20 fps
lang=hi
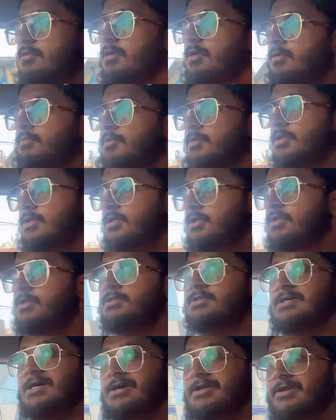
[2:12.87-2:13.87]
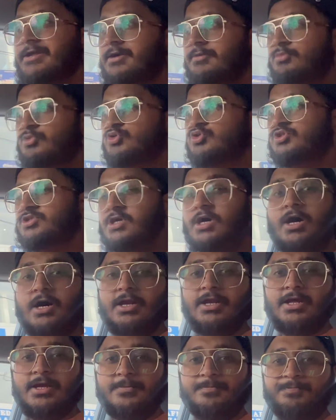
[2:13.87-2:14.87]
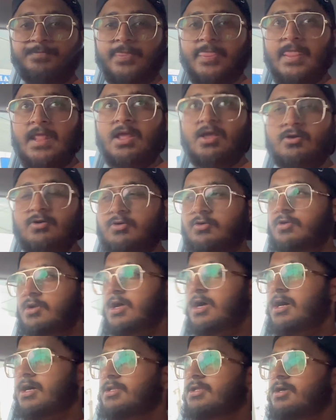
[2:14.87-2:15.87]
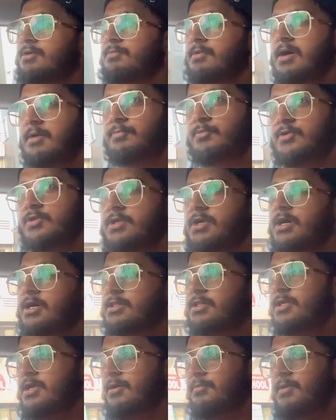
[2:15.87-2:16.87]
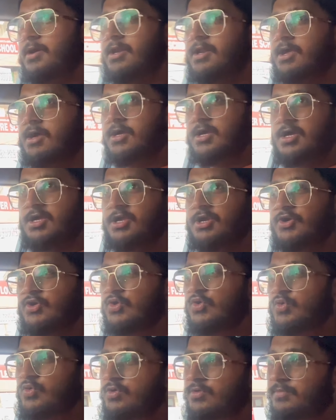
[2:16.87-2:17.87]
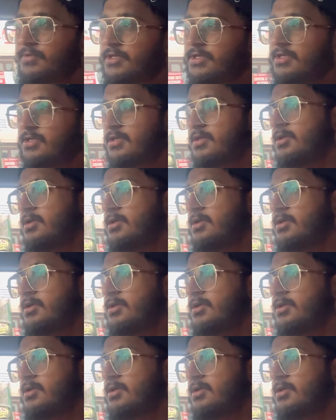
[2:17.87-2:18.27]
अभी जा रहे हैं हम कुछ खाने और आज हम आपको दिखाते हैं हमारे यहाँ का गेडी रूट भी